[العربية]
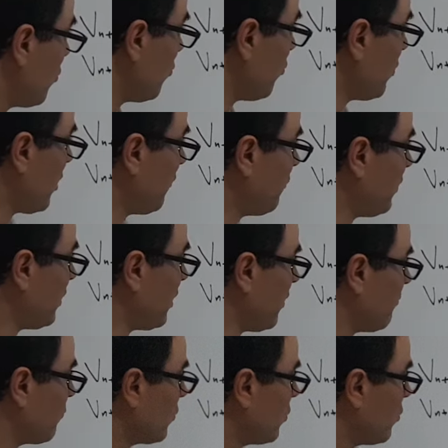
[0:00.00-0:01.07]
وذا في
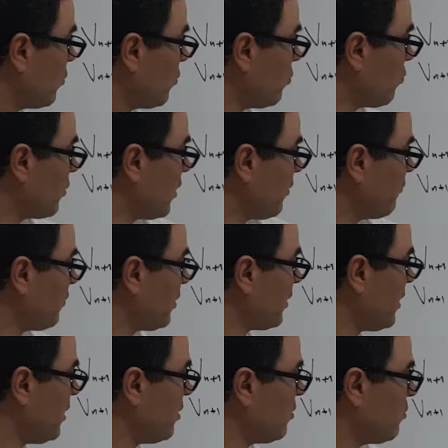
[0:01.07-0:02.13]
ذا وذا في
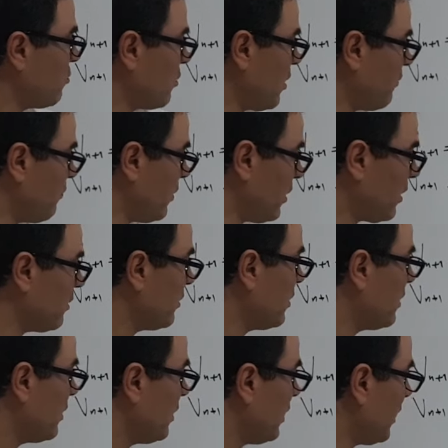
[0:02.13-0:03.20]
ذا وذا في ذا
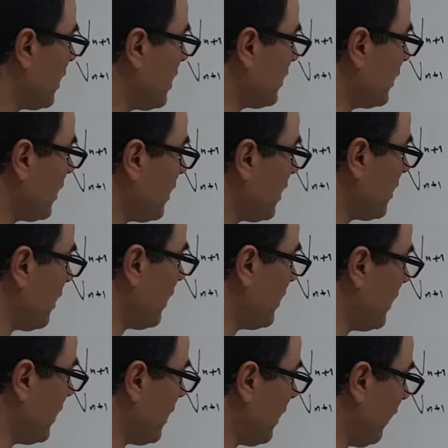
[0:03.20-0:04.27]
كانت هنا
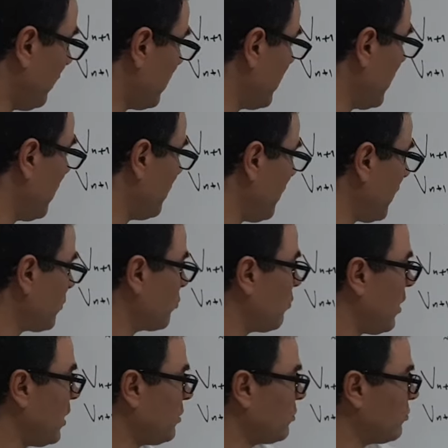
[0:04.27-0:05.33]
هنايا ناقص
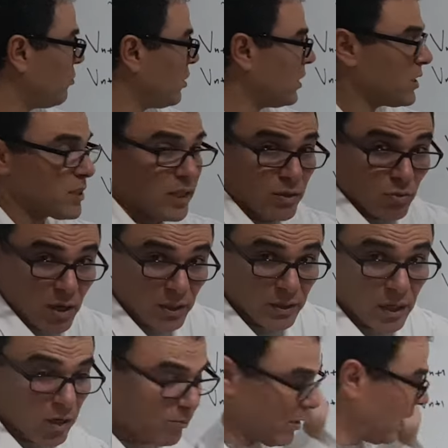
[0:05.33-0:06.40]
واحد وهنا زايد واحد
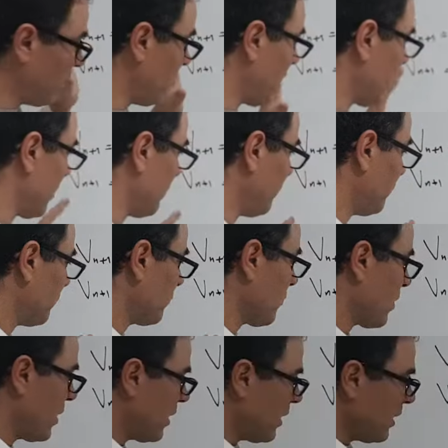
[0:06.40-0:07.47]
راحوا مع بعض
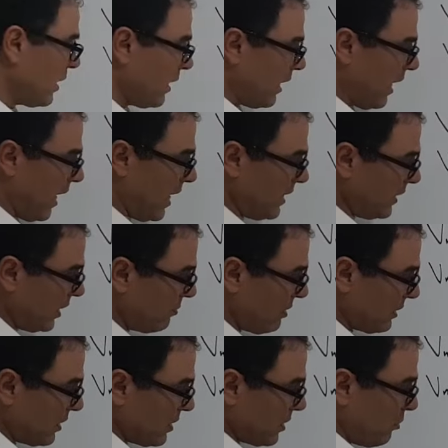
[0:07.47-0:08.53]
عندي ما
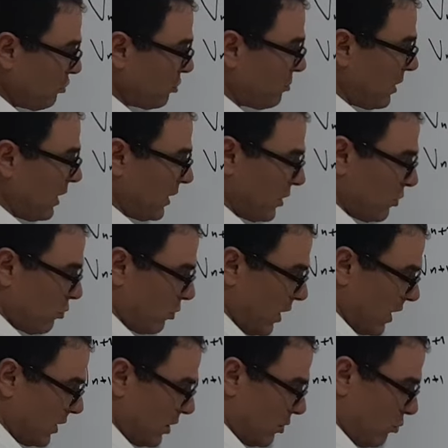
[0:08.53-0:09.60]
تنسوش باللي كيكون
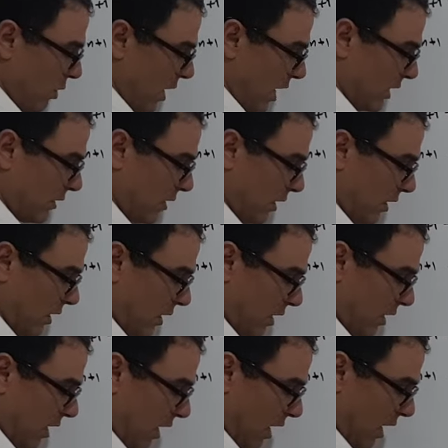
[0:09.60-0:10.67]
عندي واحد على
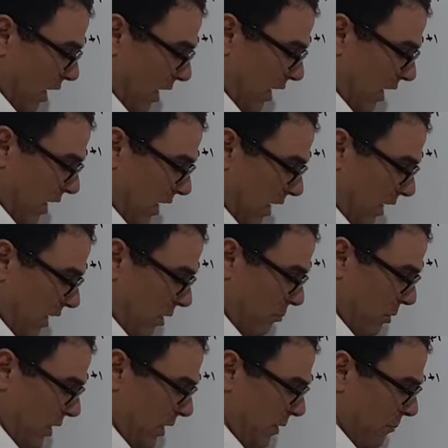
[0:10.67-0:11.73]
أ على
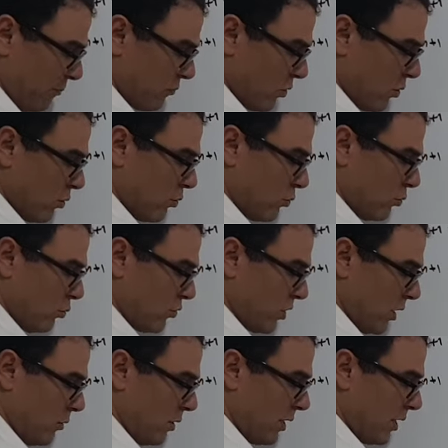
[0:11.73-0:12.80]
بي يساوي